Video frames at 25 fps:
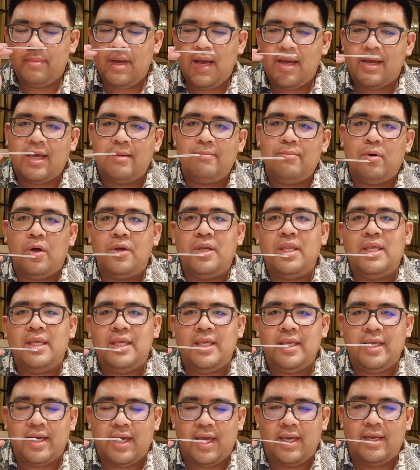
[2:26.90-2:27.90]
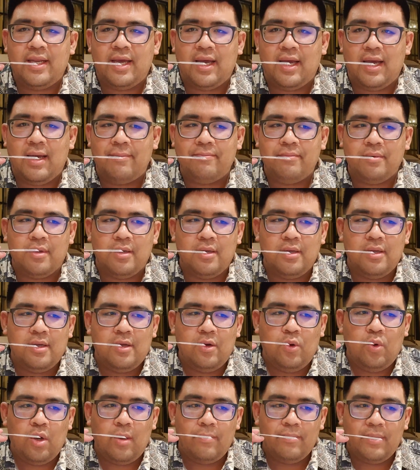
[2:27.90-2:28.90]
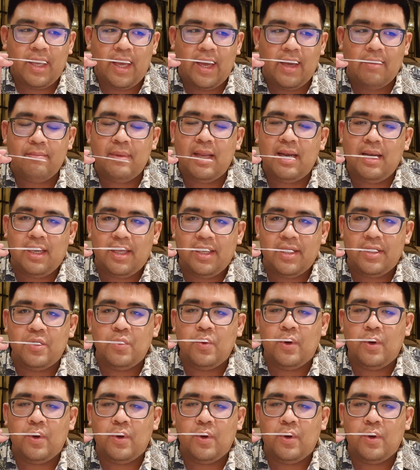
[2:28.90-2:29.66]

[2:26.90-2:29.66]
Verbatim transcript: มากันพอดีกันนะครับ รวมทั้งมะลิ